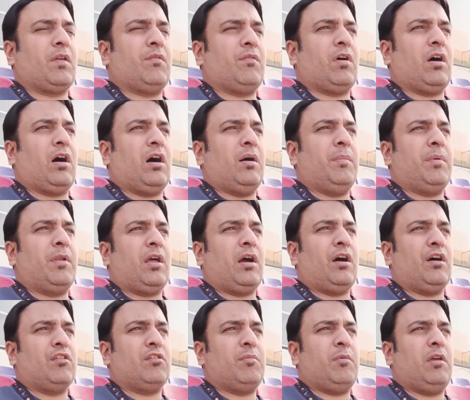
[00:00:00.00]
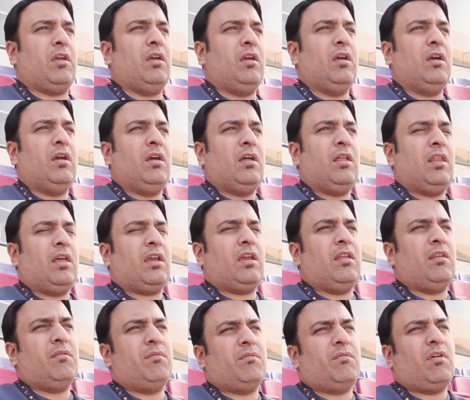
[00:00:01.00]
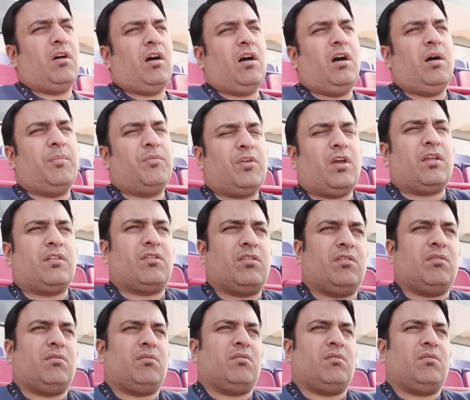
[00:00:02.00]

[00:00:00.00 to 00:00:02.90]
वहाब रियाज भी लेकिन वहाब शायद